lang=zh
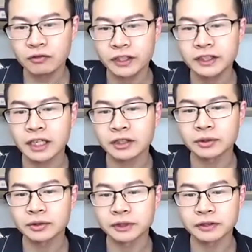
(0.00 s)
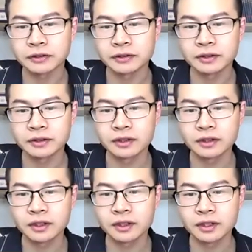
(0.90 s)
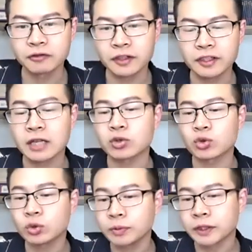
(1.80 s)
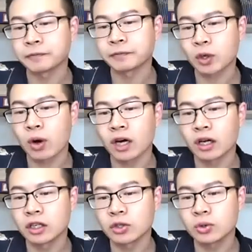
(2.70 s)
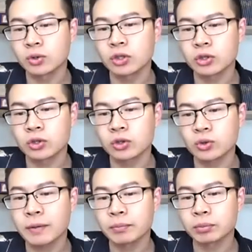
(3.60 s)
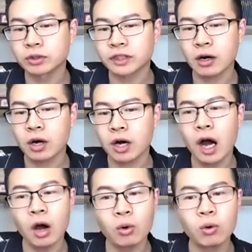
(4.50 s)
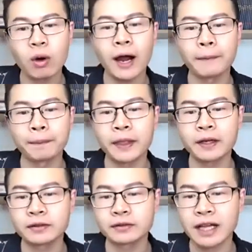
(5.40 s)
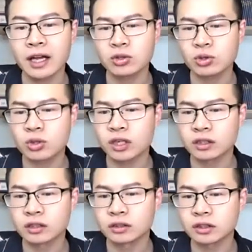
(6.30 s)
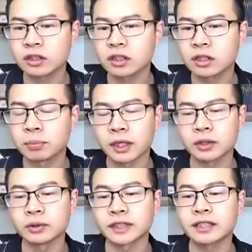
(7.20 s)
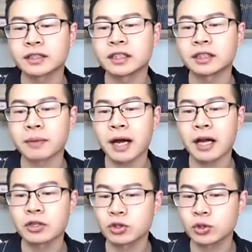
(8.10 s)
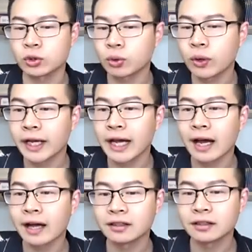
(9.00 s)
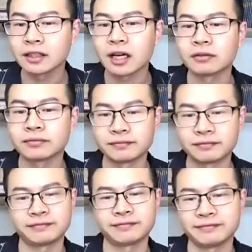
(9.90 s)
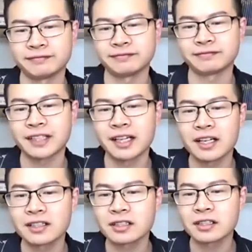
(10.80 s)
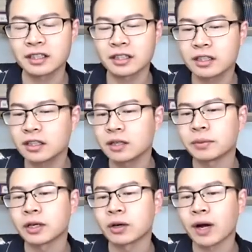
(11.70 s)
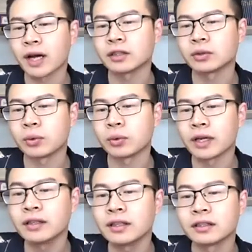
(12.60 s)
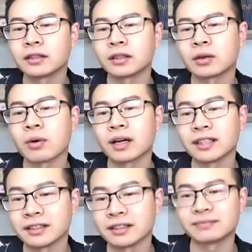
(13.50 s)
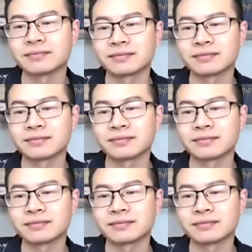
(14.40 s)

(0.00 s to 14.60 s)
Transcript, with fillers: 非常有名，非常出名。广和居算不上豪华，但却很适合朋友在这里什么聚会啊，热闹。嗯，这里特别欢迎文人的光临